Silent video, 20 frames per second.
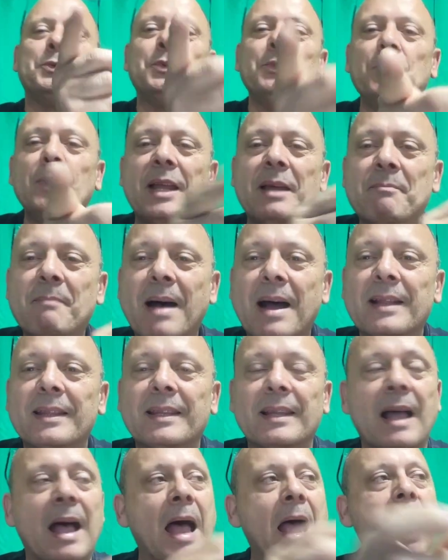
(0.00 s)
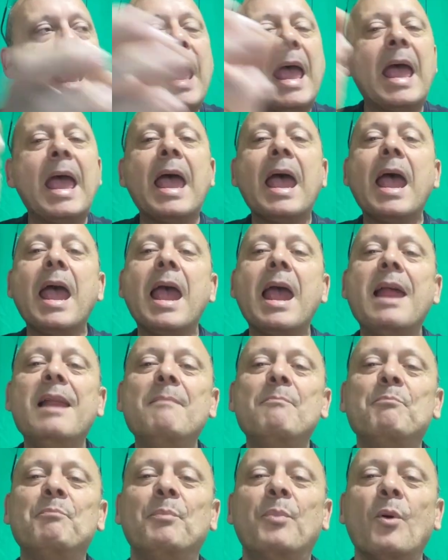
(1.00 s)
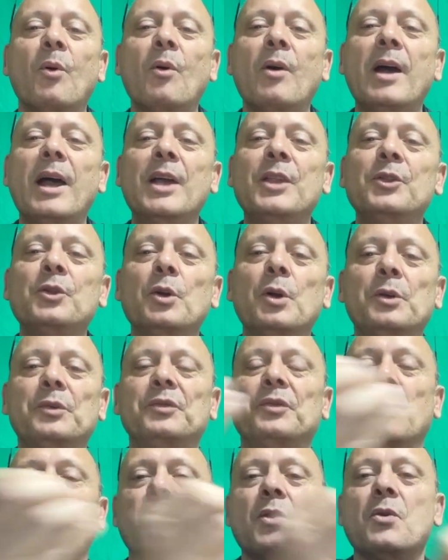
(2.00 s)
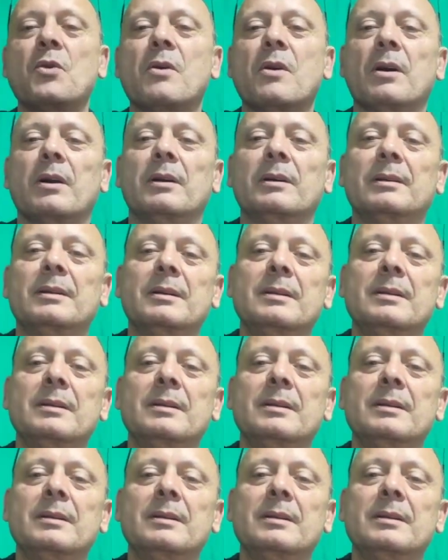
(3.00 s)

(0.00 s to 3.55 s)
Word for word: tous les matins, elle pond un œuf en or.